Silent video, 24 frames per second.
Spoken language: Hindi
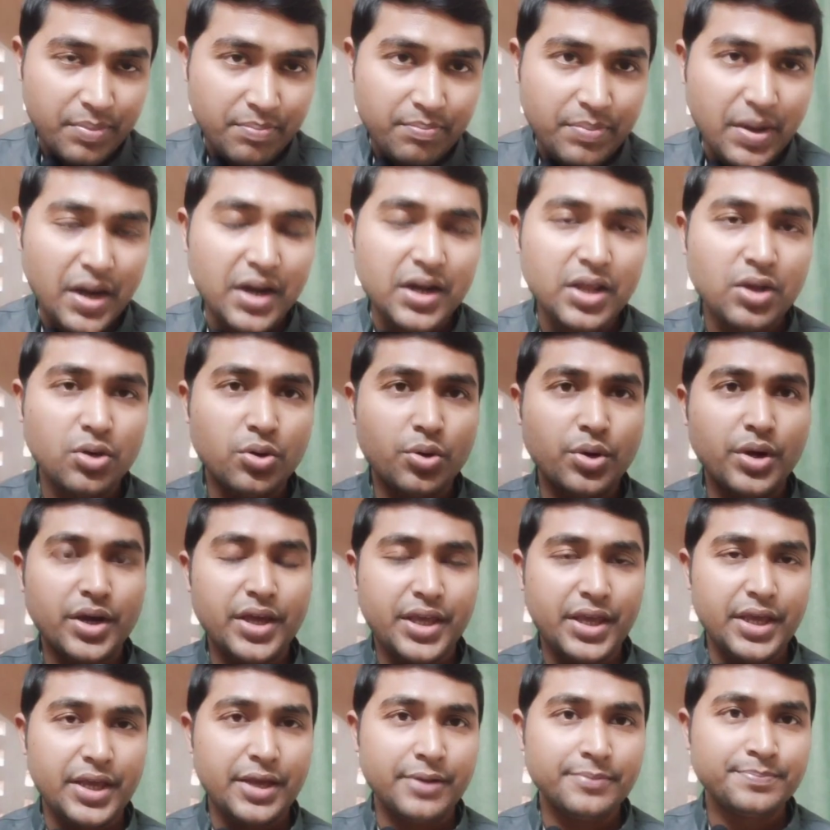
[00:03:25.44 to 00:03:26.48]
पानी हो
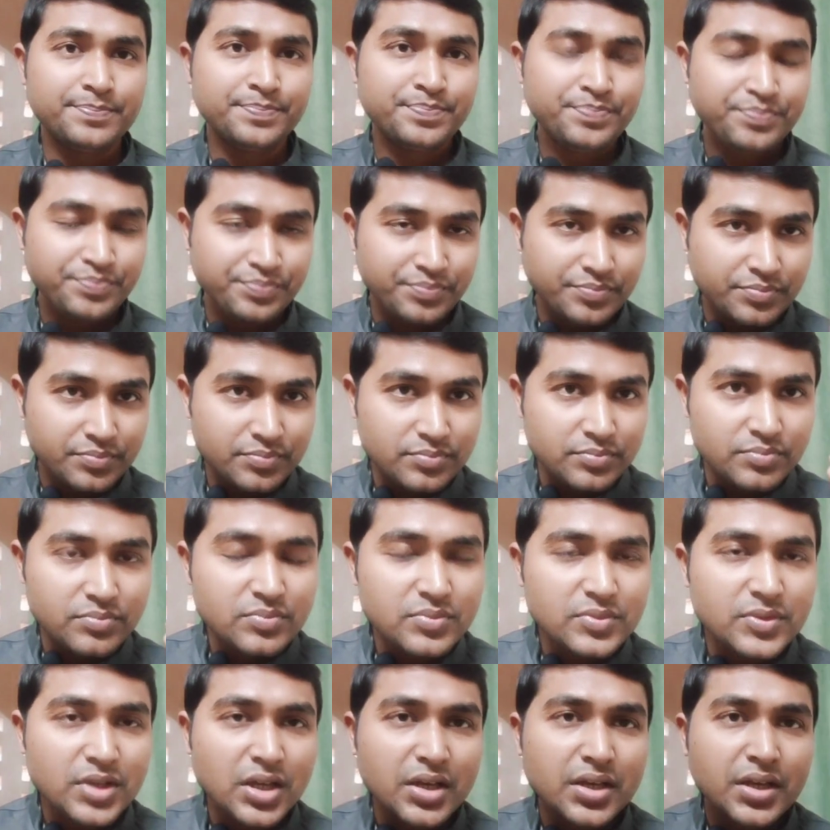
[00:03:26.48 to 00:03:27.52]
गई है
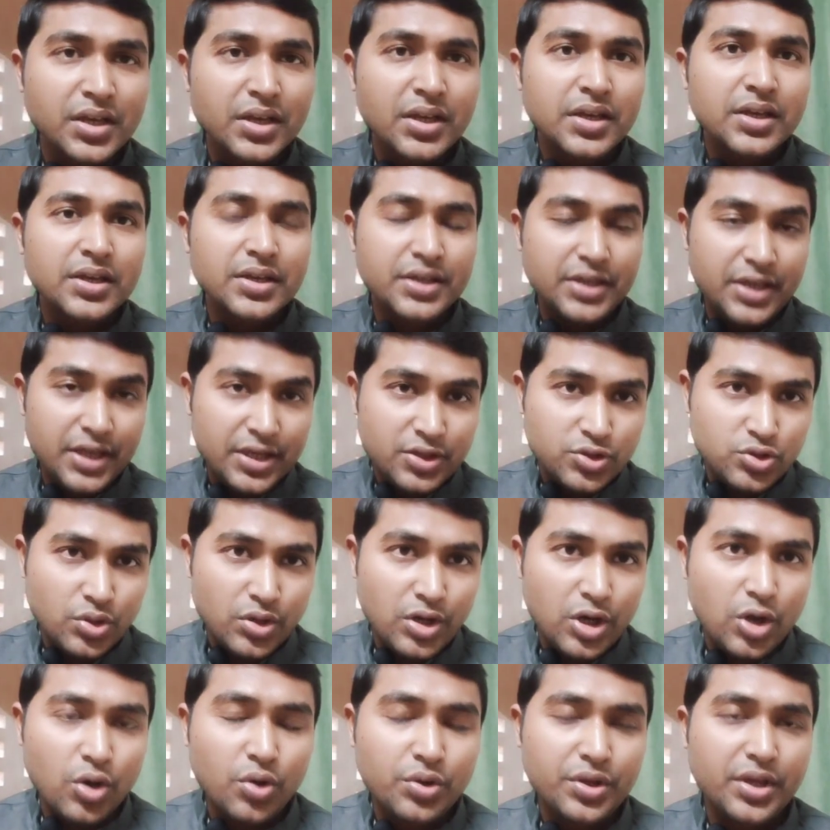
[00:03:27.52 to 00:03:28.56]
ये जो
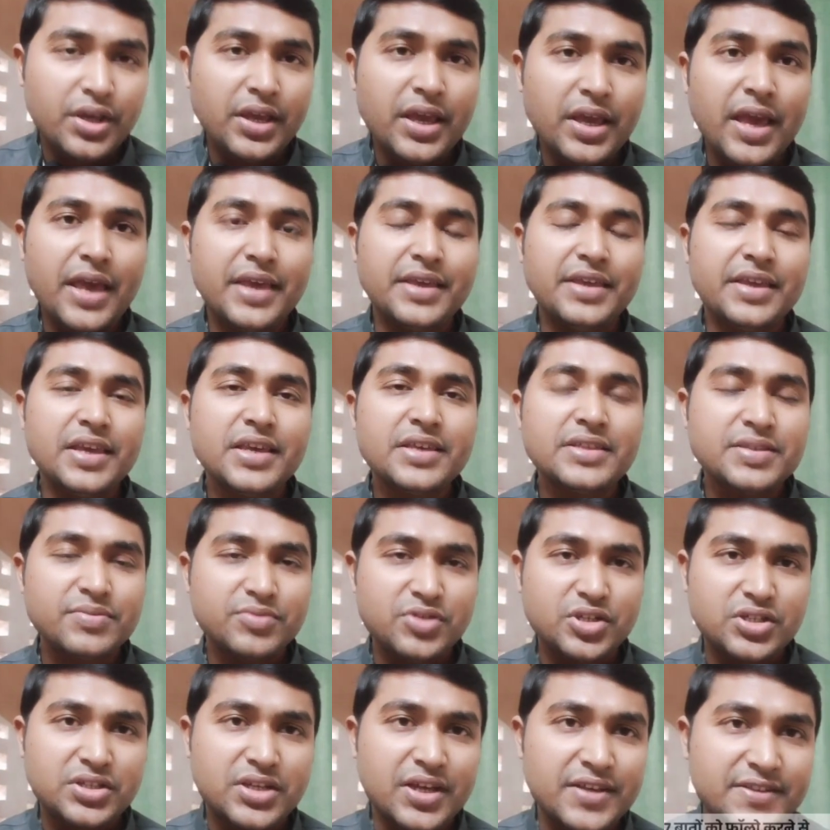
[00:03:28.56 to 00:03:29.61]
लौकी है ये सब
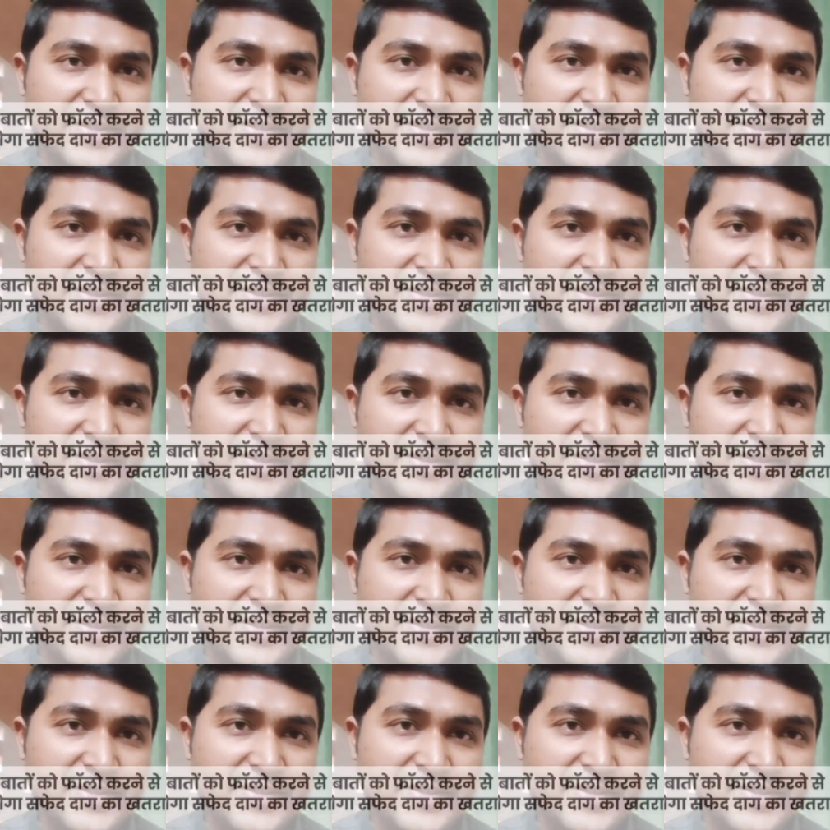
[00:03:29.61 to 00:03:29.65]
चीज़ का